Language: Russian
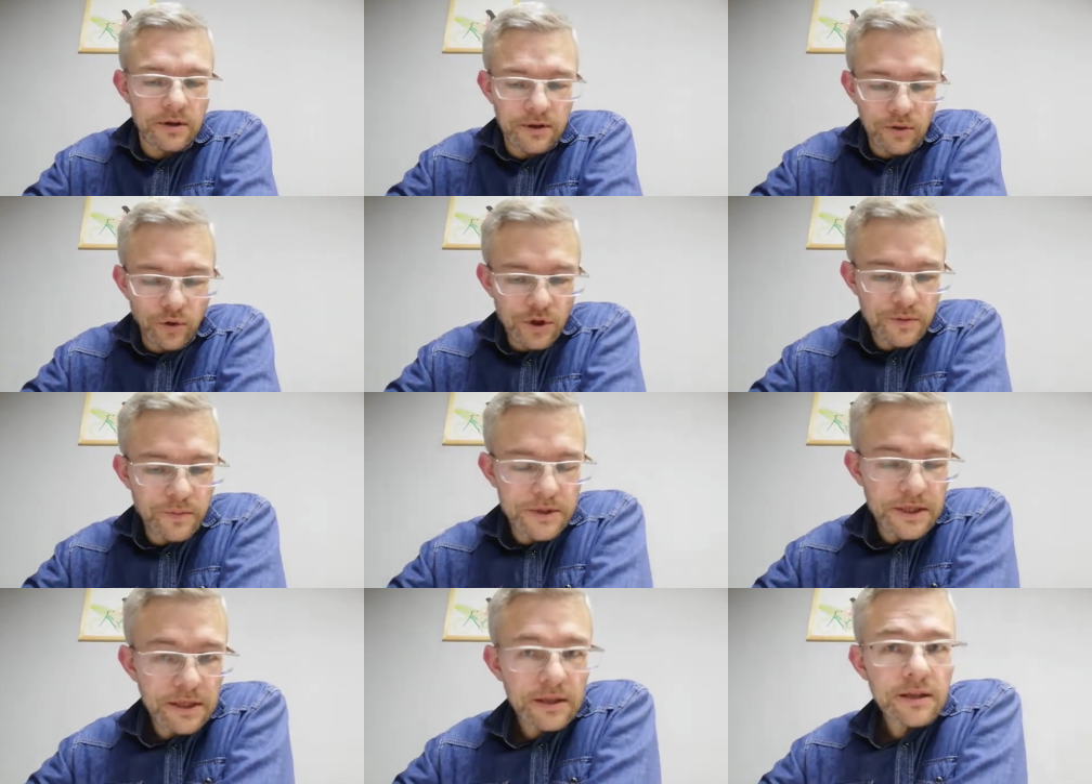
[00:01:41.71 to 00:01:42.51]

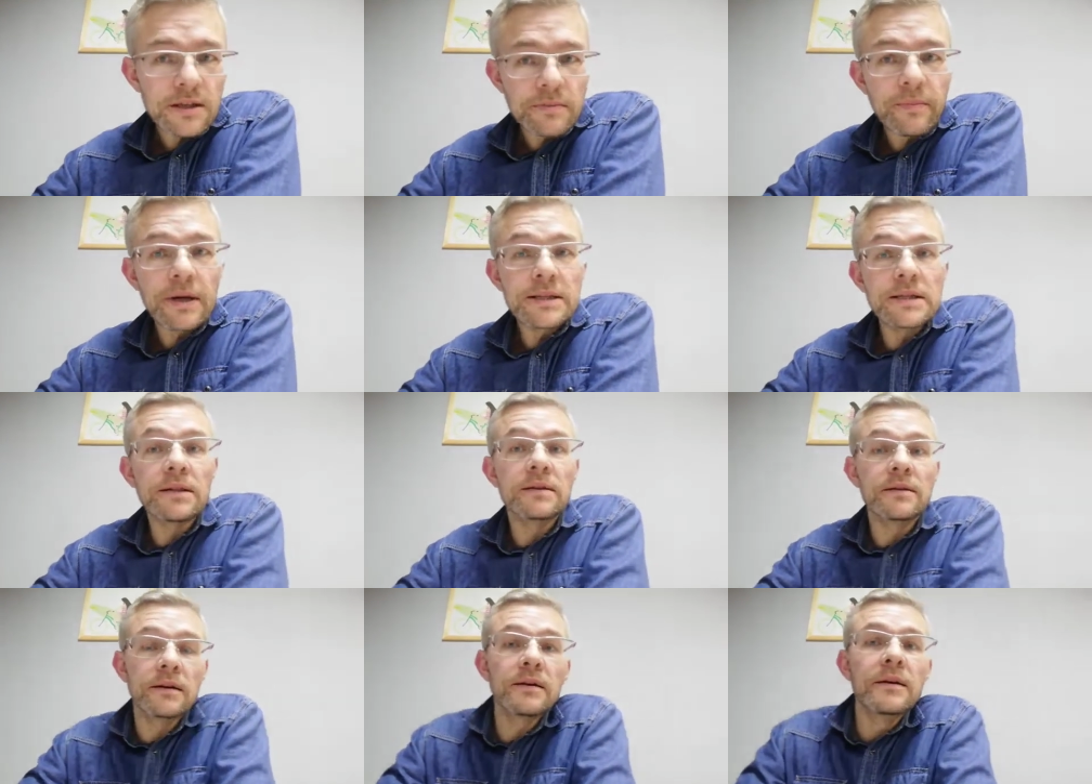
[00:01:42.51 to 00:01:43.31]
Господи – это
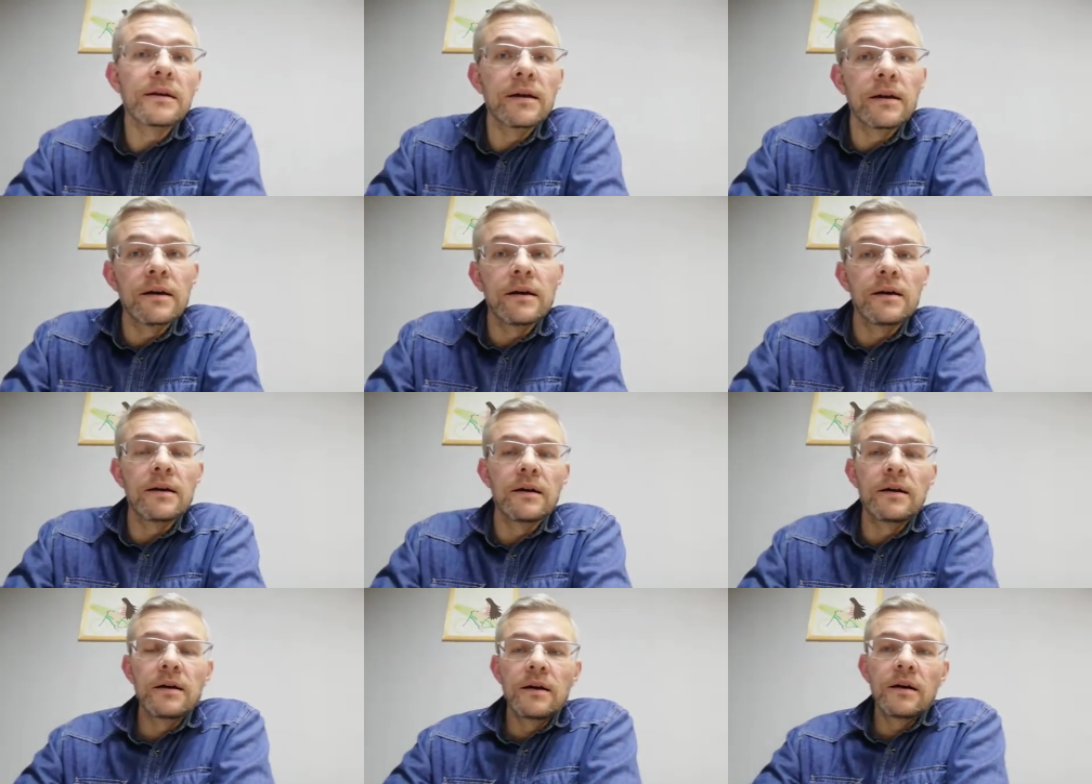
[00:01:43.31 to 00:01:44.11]
господин.
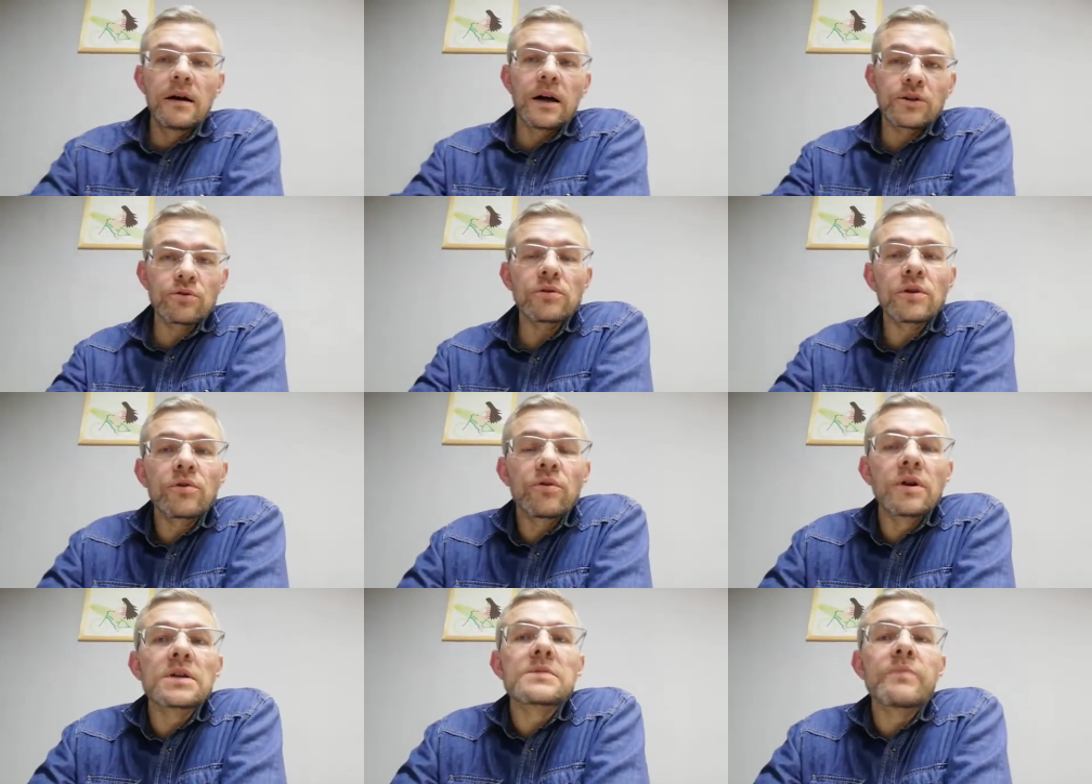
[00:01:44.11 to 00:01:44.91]
А что
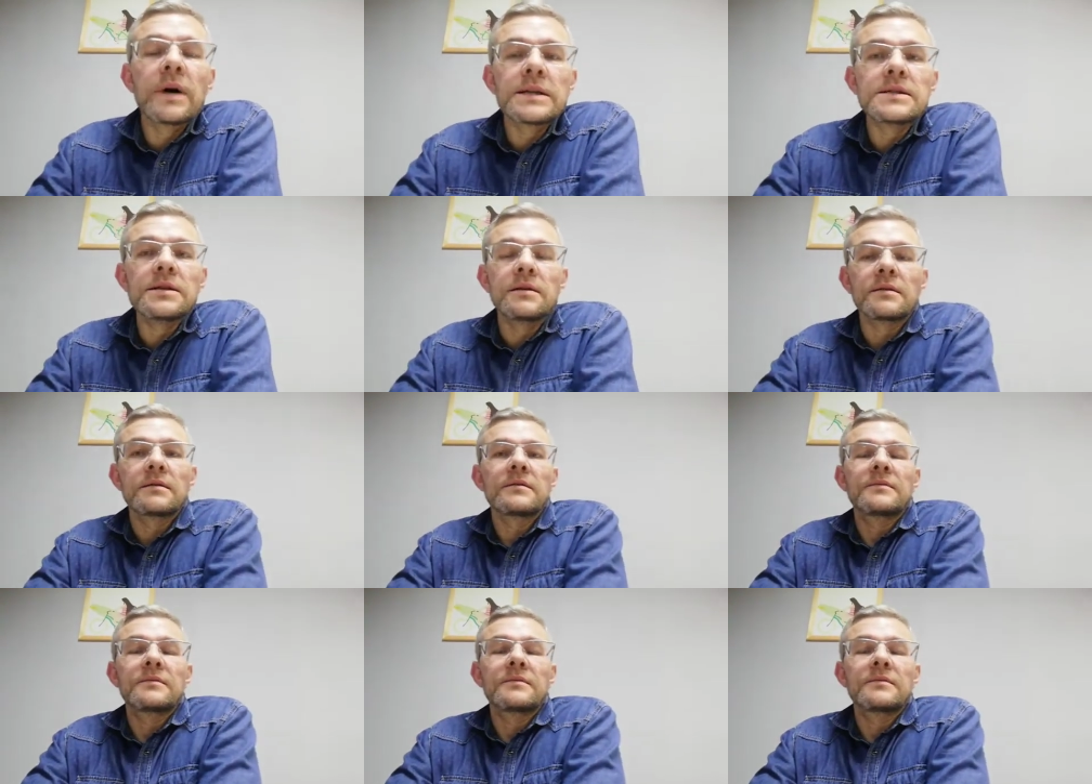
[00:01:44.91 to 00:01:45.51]
такое господин?